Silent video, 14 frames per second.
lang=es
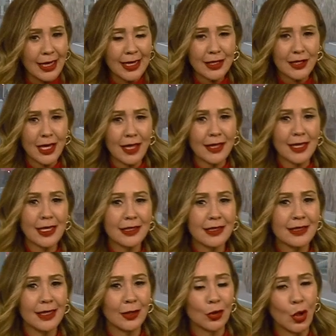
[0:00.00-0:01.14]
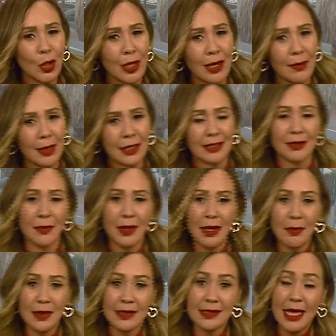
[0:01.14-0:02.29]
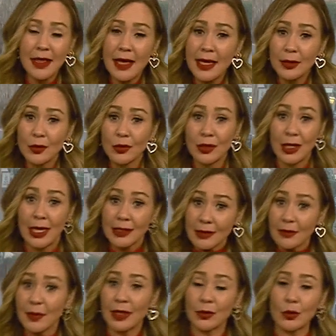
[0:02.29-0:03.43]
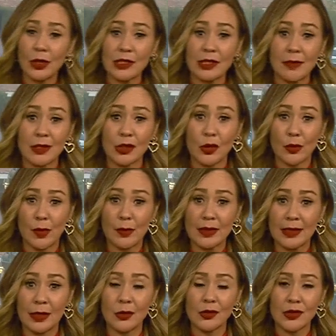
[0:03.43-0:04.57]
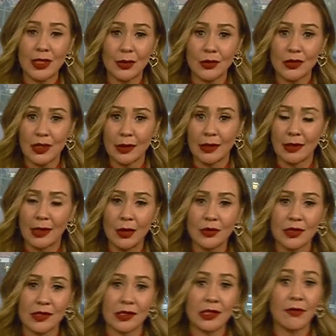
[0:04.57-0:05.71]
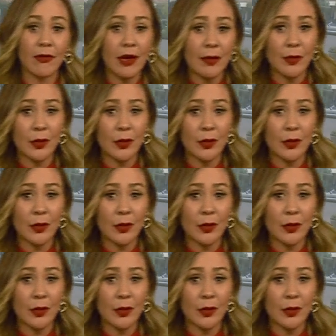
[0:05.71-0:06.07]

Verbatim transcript: hecha desde toda la semana pasada, en donde las temperaturas iban a sobrepasar los 107 grados, y así fue,